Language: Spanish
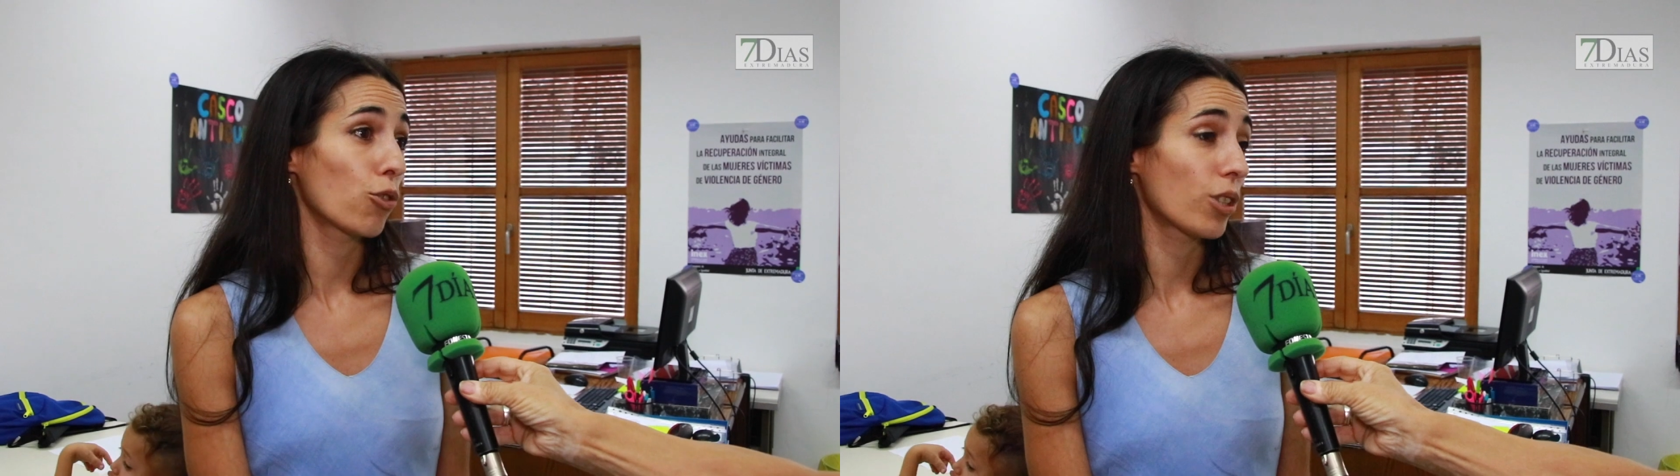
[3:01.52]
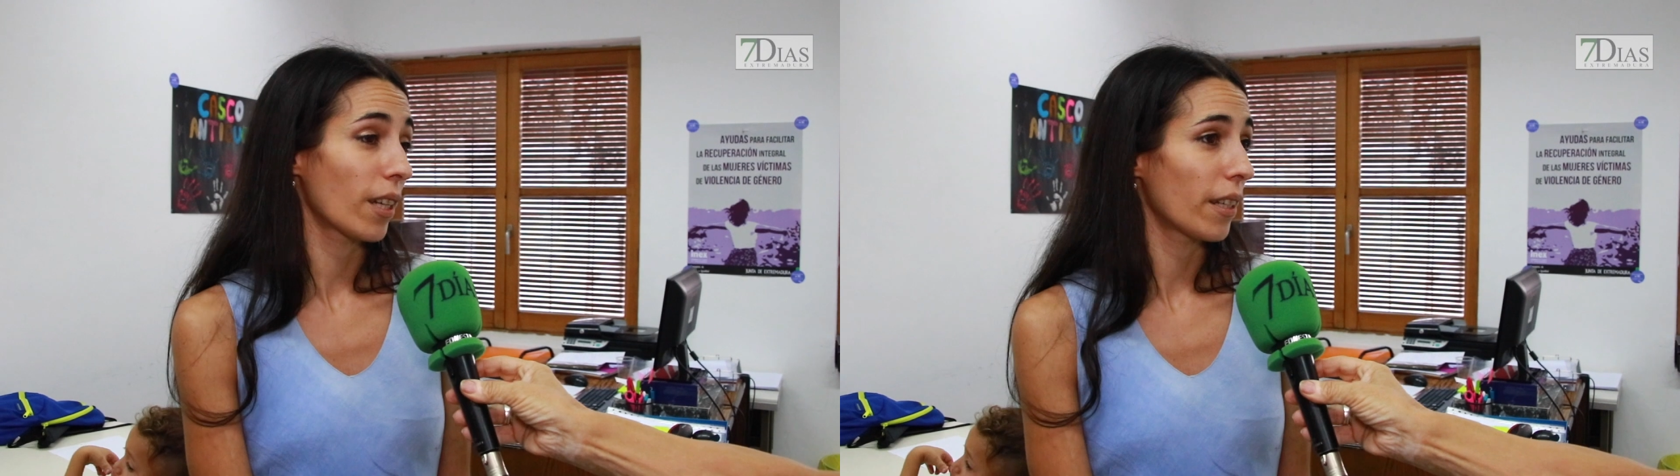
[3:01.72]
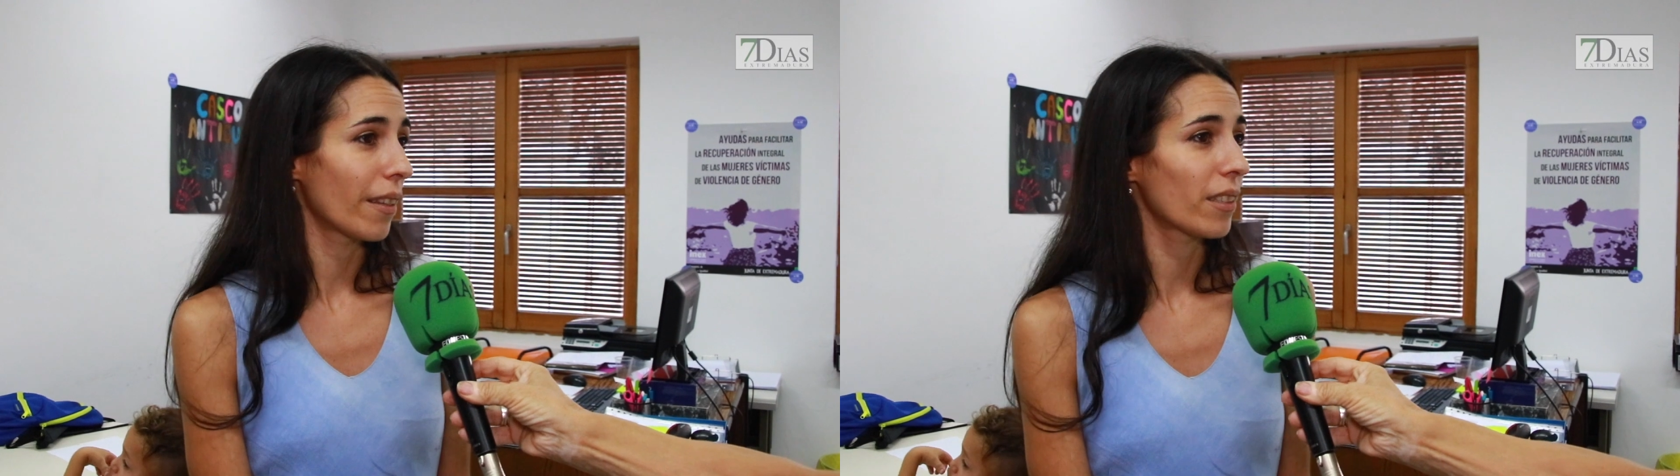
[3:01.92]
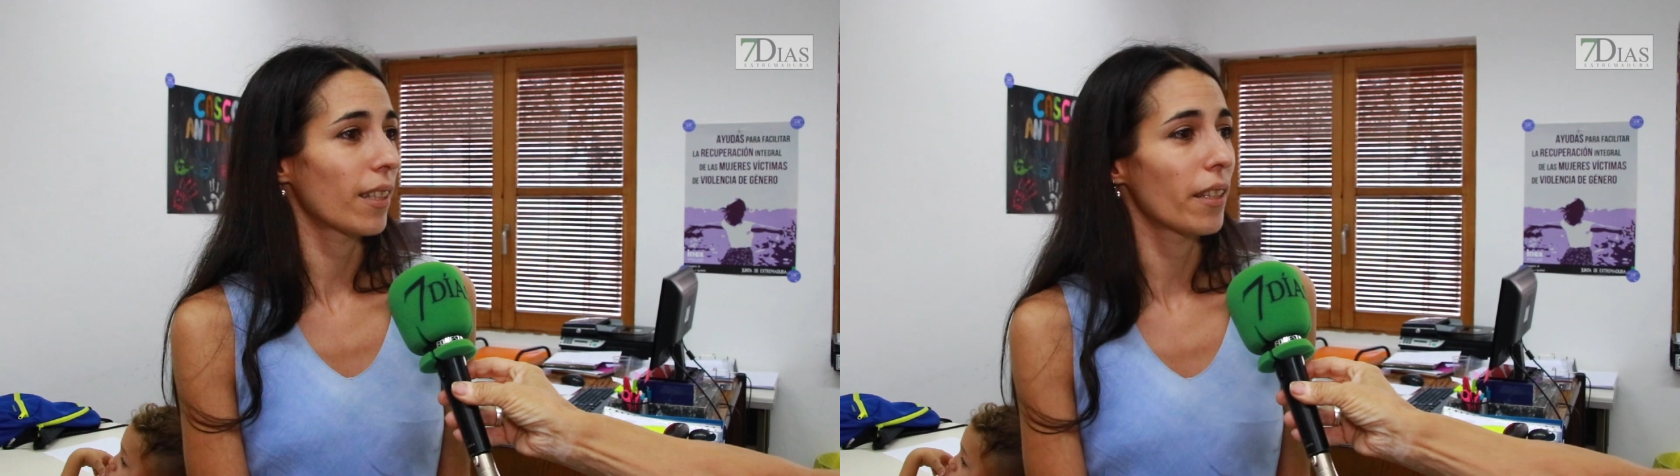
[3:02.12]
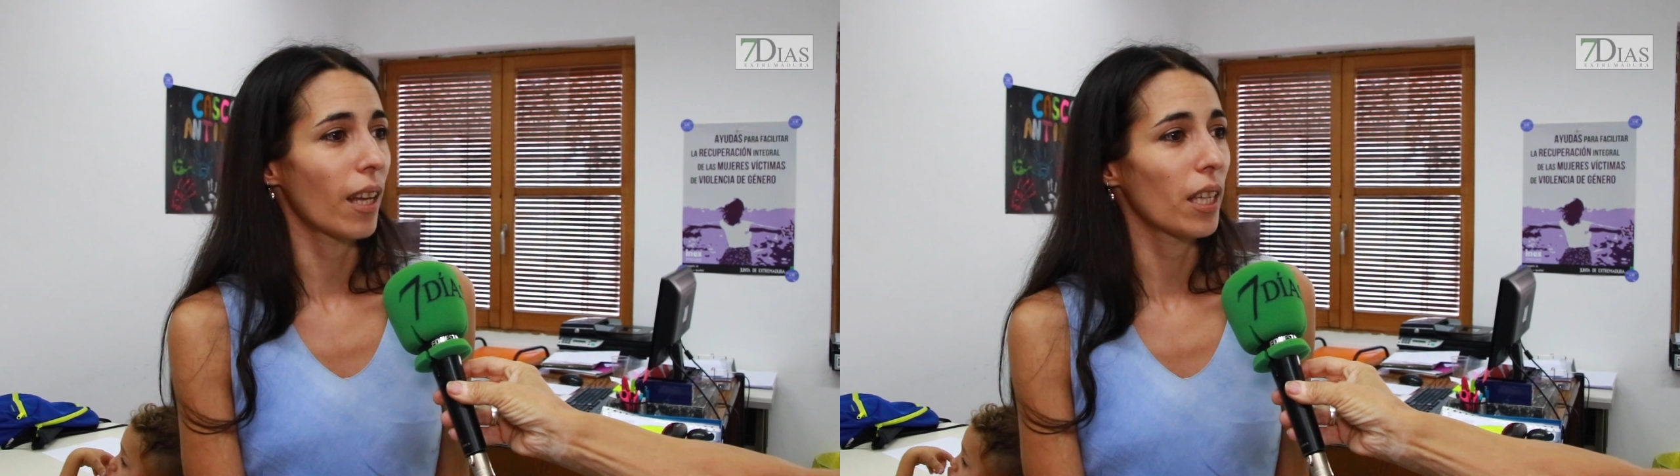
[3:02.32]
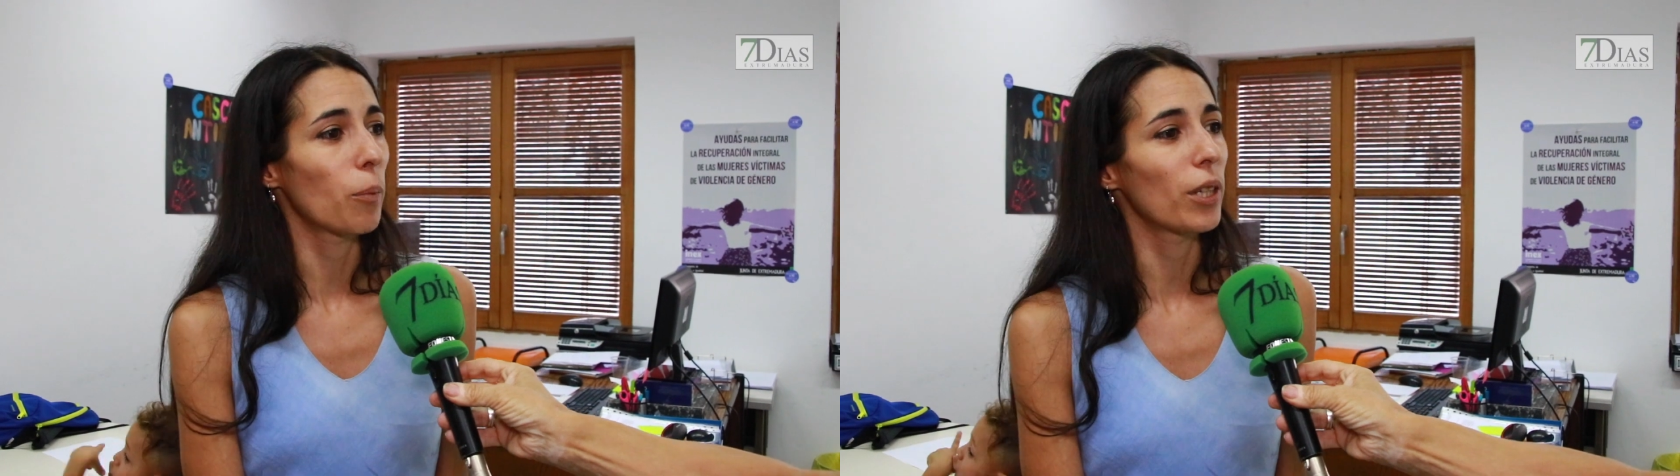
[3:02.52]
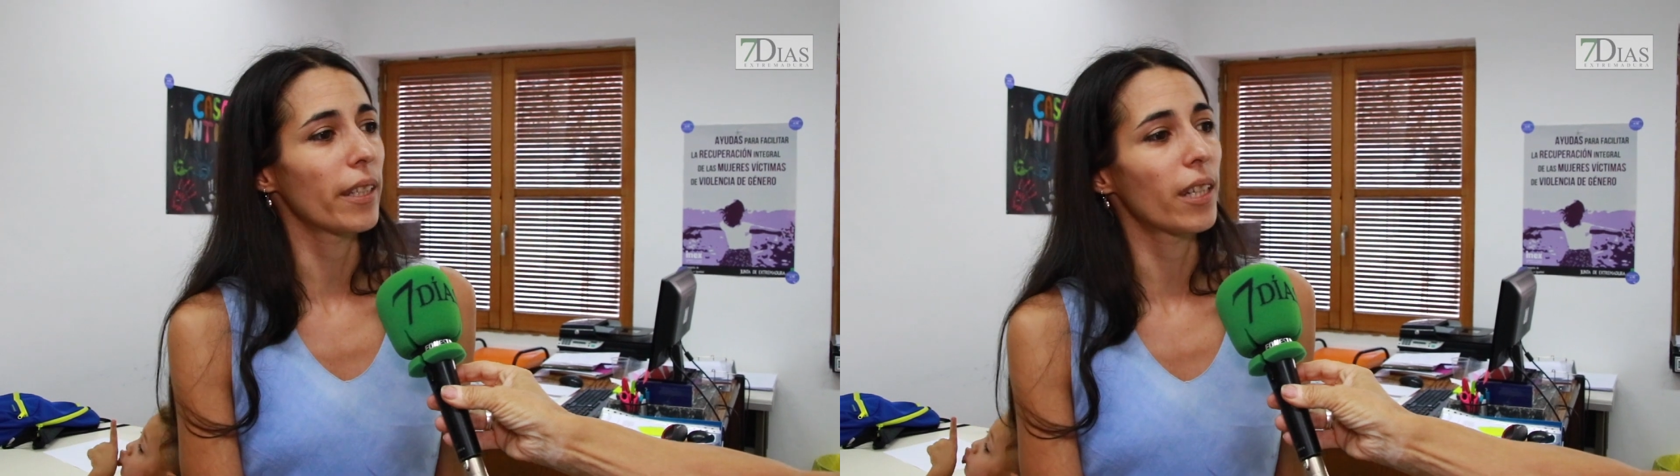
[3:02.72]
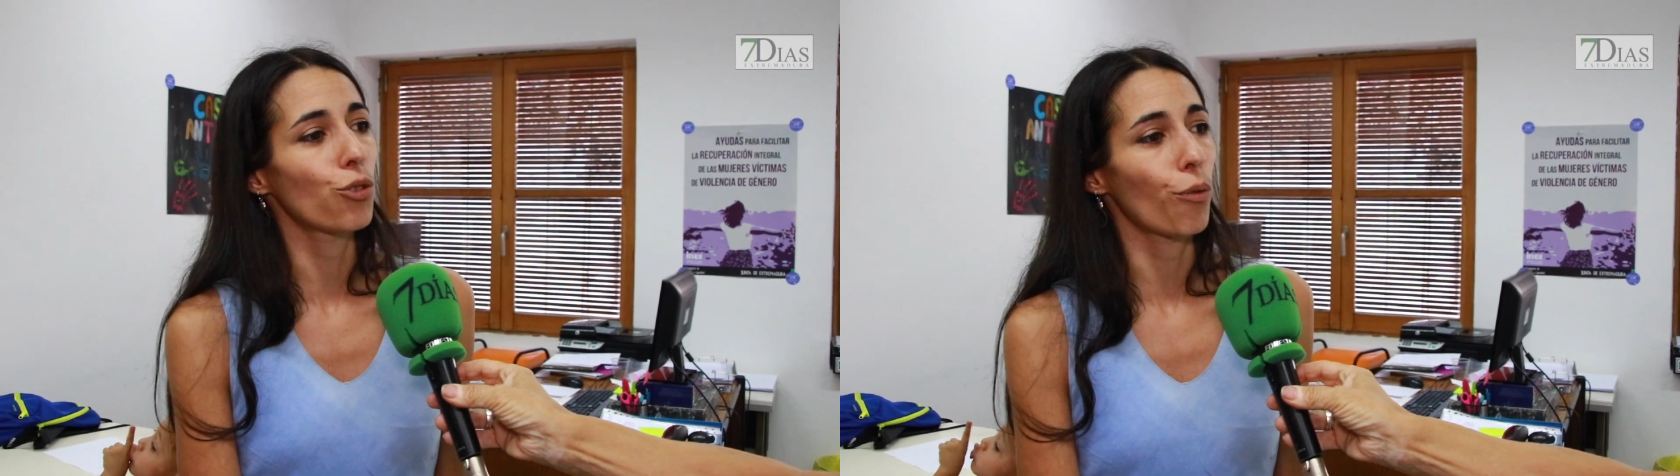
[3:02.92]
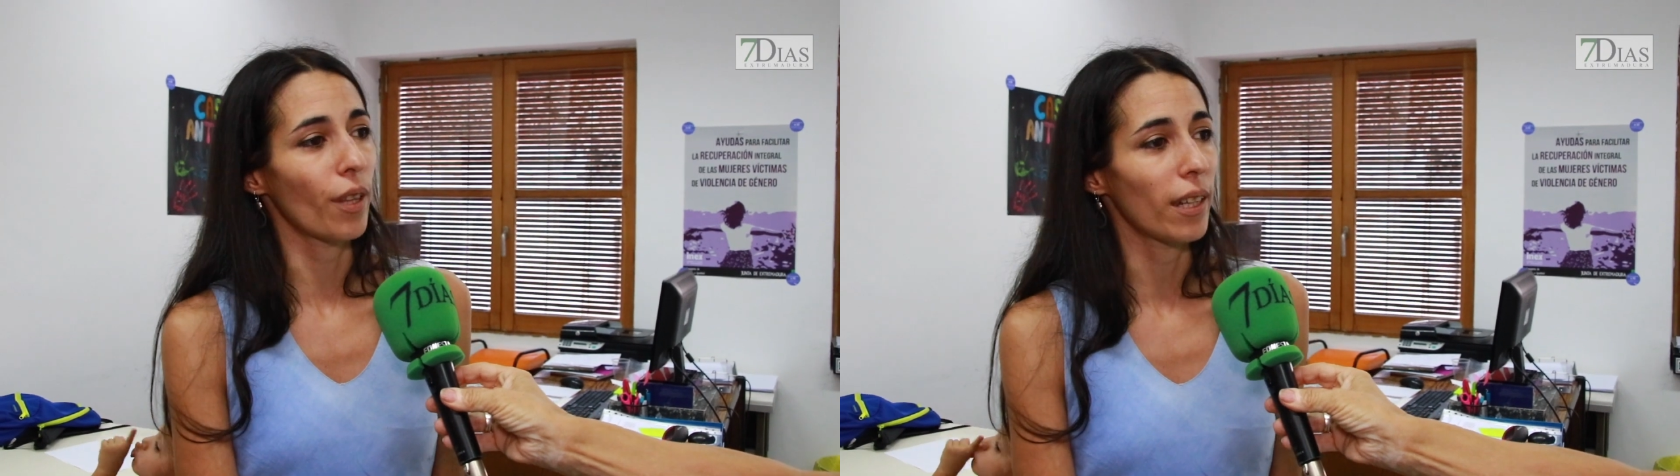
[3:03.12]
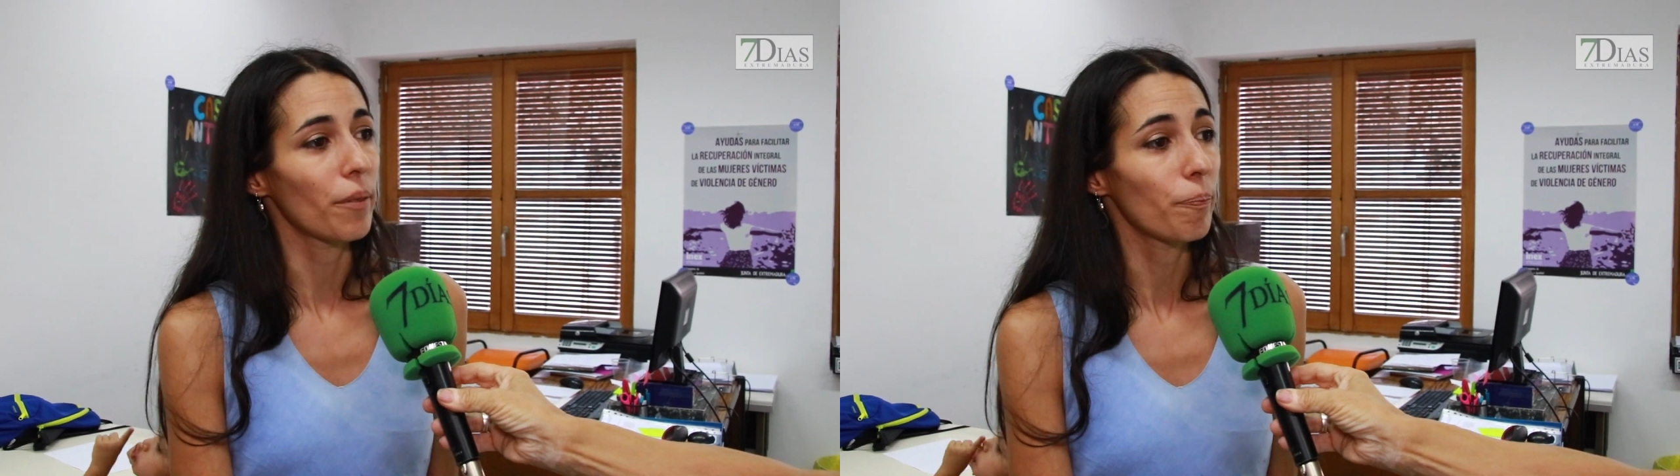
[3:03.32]
Consejería de Sanidad y Políticas
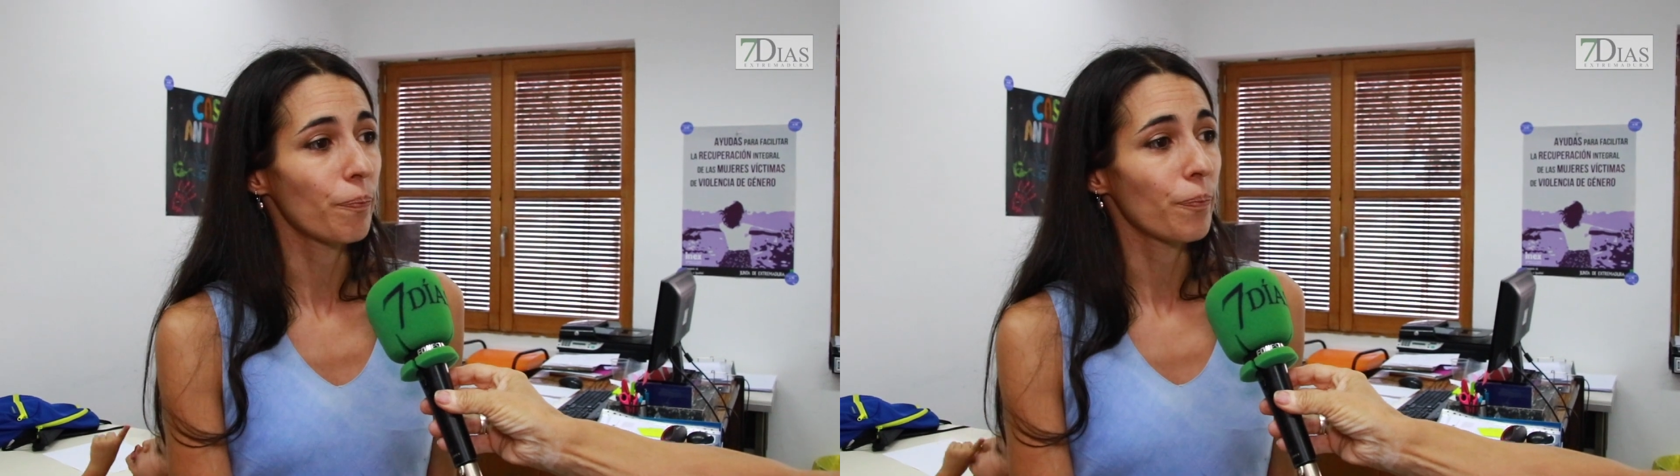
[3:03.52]
Sociales.